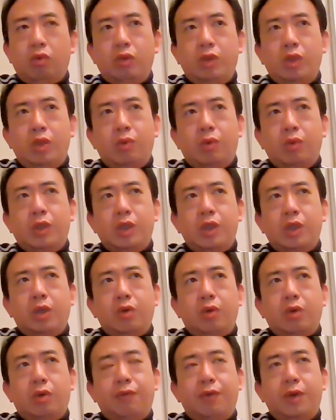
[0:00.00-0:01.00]
为东京我记得
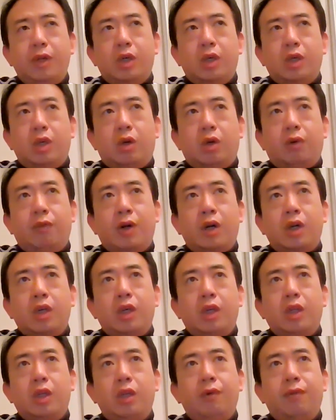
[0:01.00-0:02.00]
有个非常好玩
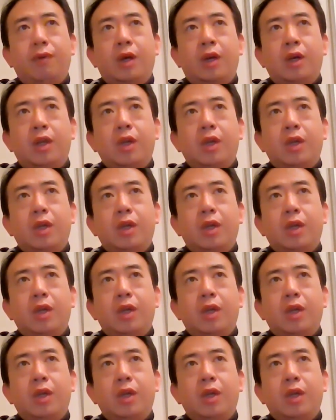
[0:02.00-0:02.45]
的地方，